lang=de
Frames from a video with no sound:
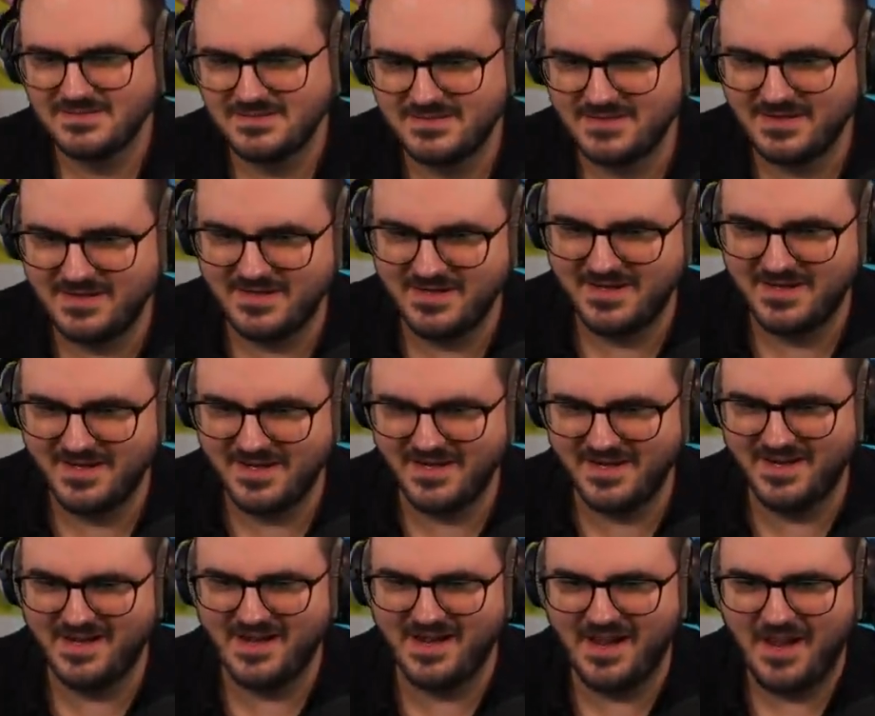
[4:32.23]
schön oben
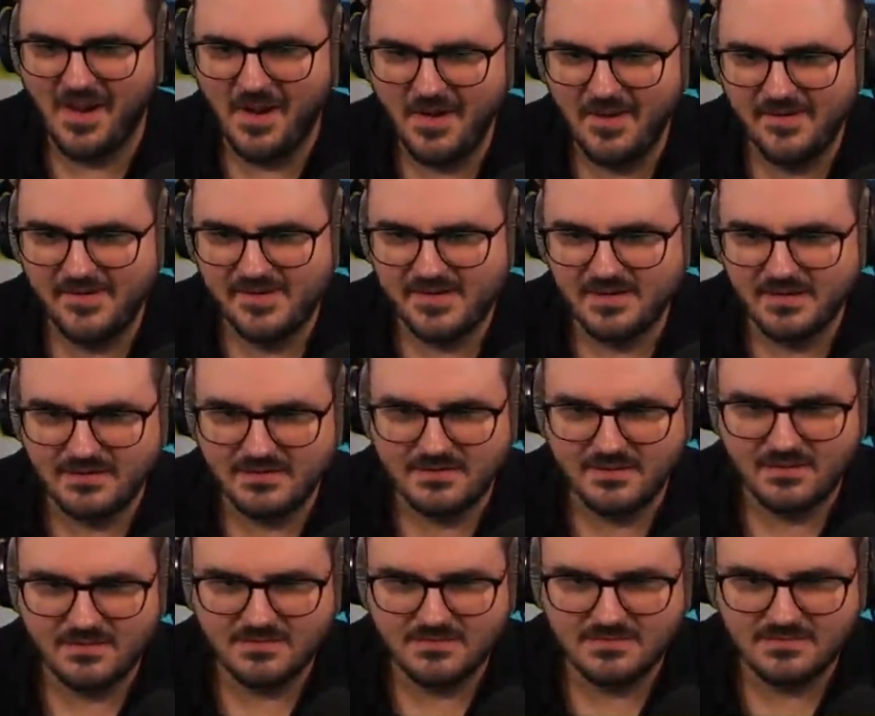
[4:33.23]
rüberfliegen.
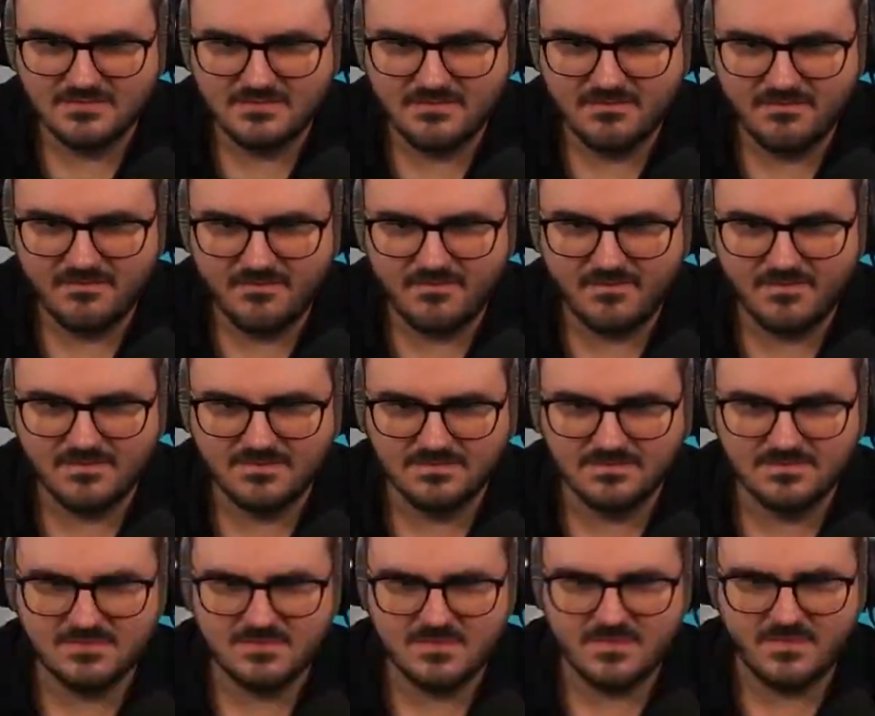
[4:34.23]

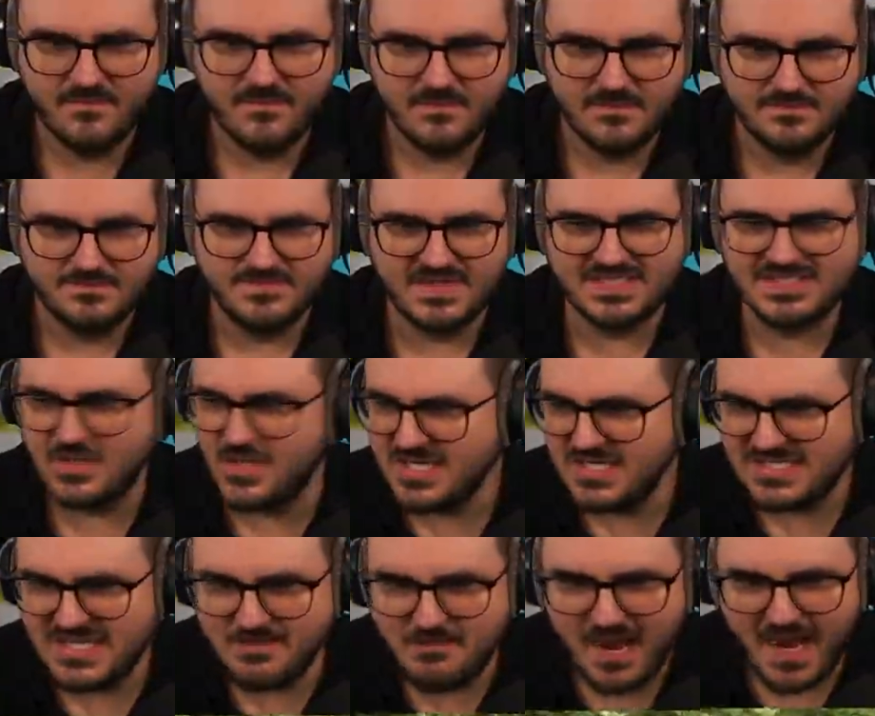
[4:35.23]
Direkt auf Was soll ich
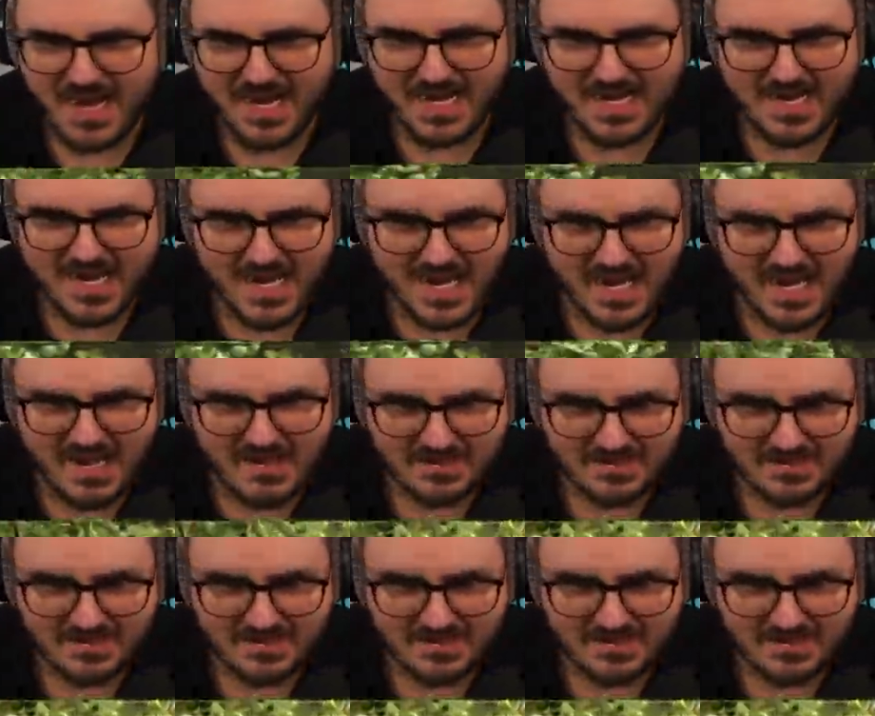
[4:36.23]
denn machen, ne?